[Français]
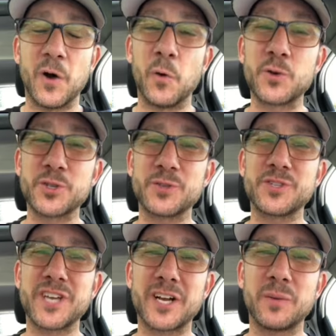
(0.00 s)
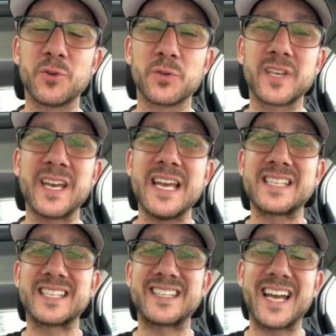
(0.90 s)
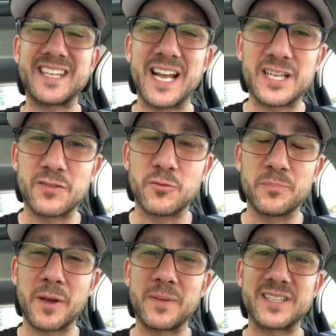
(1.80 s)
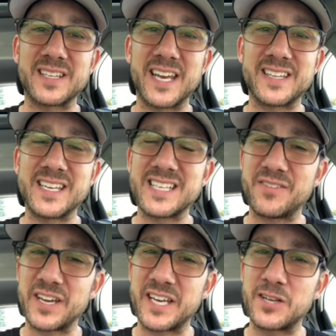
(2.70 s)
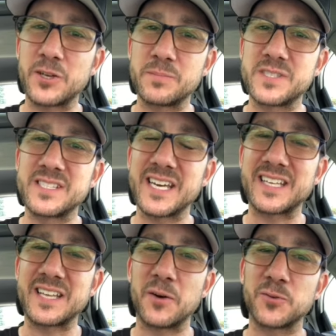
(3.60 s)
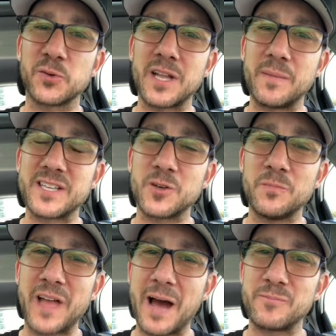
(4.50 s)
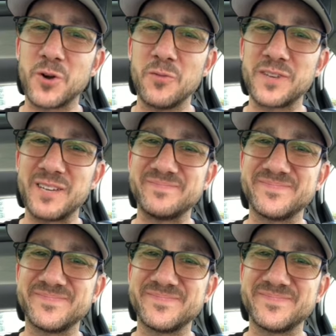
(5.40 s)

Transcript: Aujourd'hui, chère communauté, c'est Daniel que vous me permettez d'aider qui avait quelques petits irritants autour de la maison à me confier.